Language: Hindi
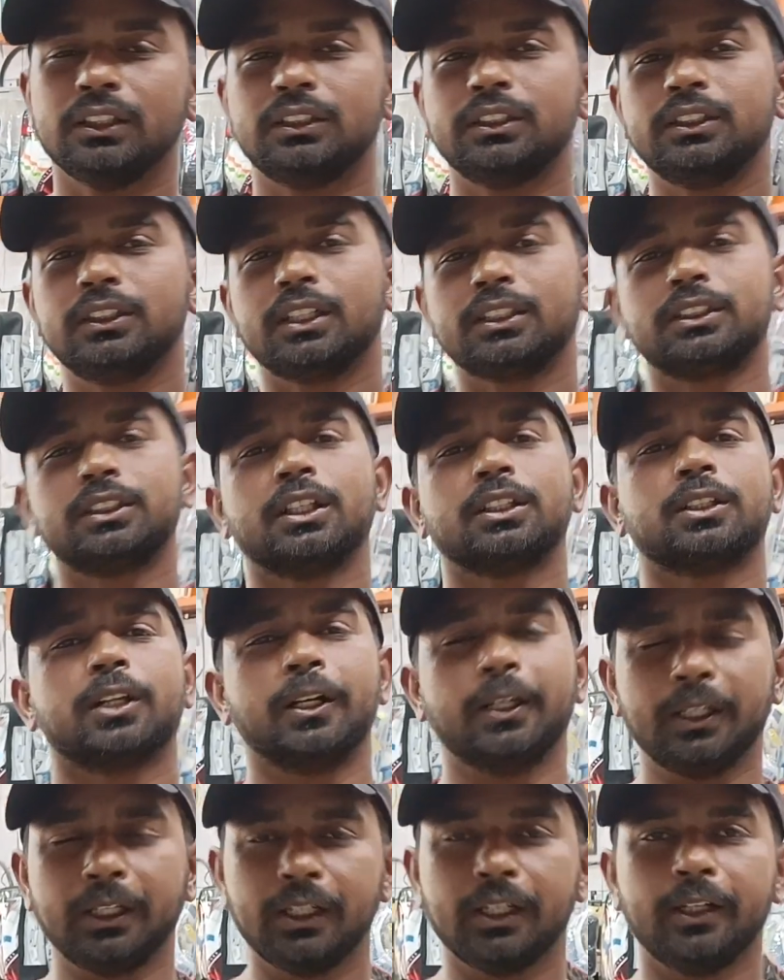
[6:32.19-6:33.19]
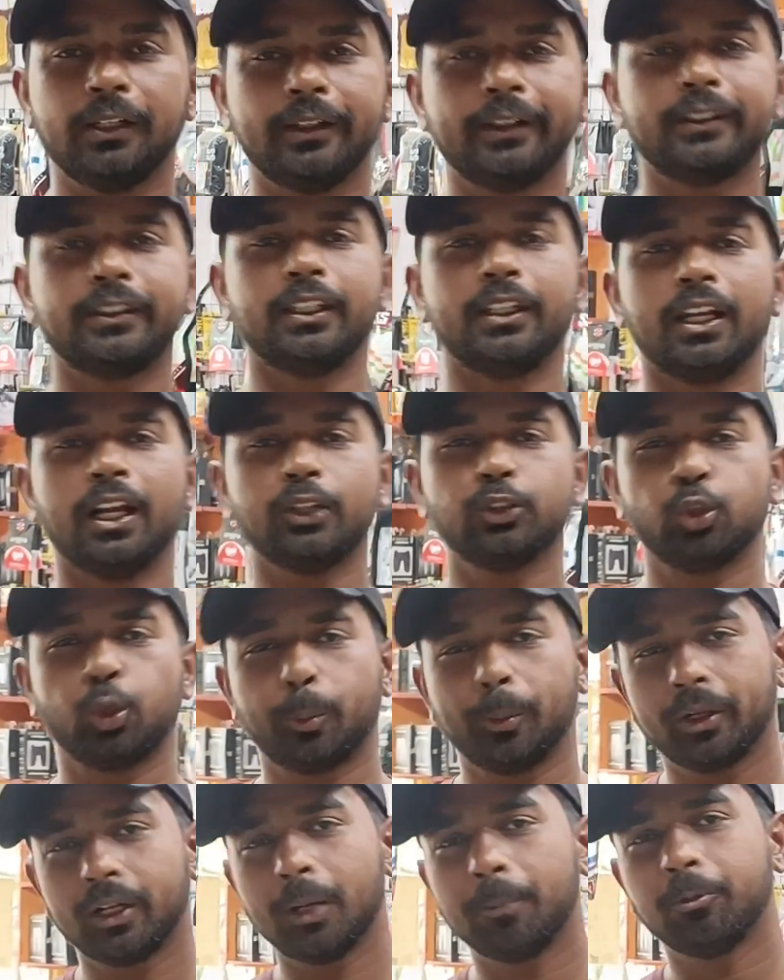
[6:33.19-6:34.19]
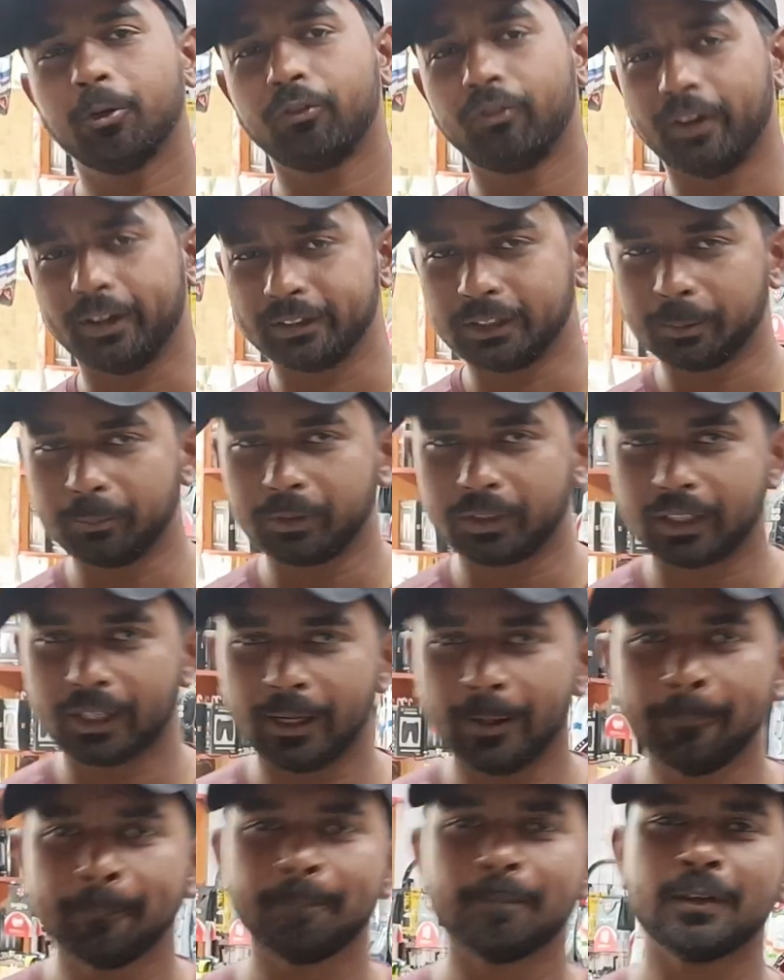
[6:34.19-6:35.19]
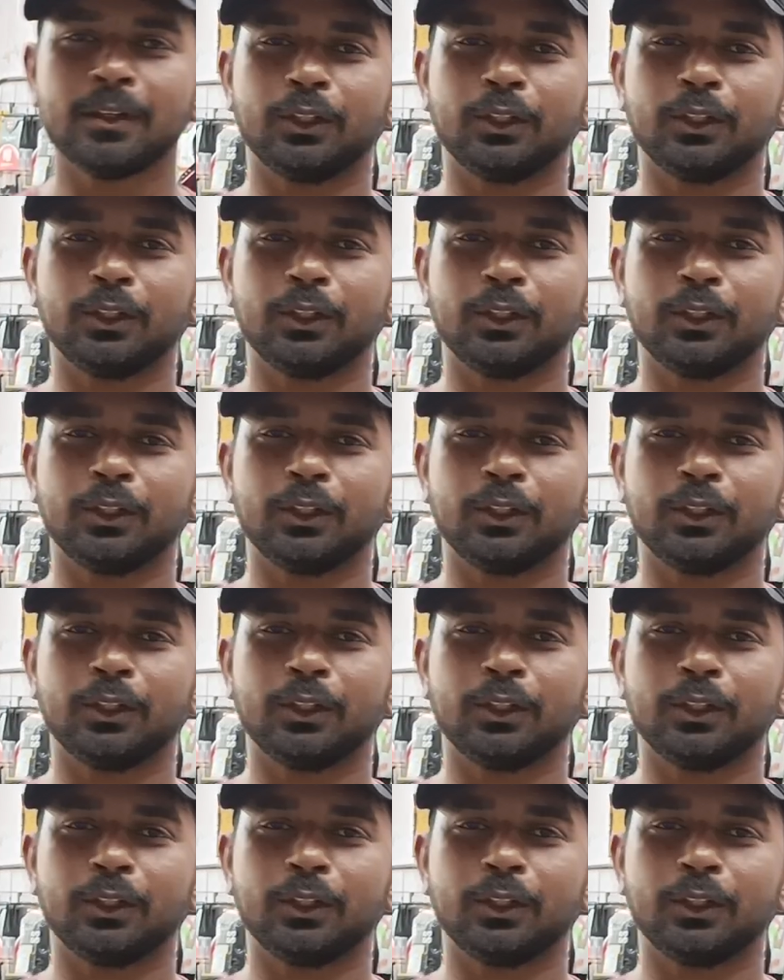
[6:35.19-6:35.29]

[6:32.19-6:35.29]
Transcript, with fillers: सीधा सीधा थर्टीन हंड्रेड तेरह सौ रुपये का आपको फ़ायदा मिल रहा है